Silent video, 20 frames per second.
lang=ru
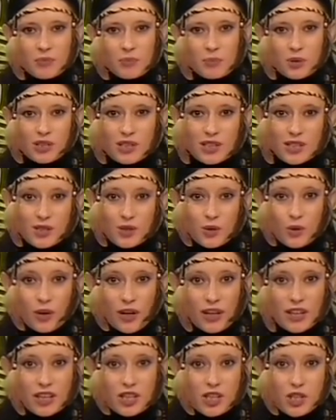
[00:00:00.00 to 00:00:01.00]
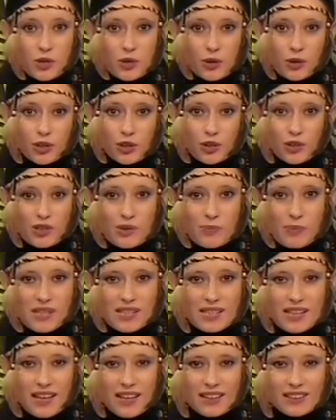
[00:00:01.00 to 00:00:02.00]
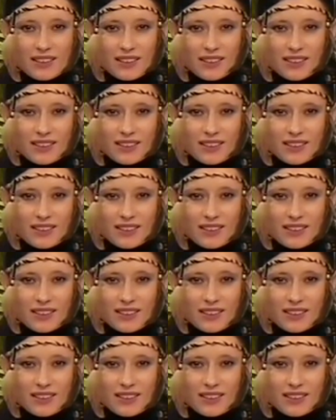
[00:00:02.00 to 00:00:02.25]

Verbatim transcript: после скорой, что от нее спасает,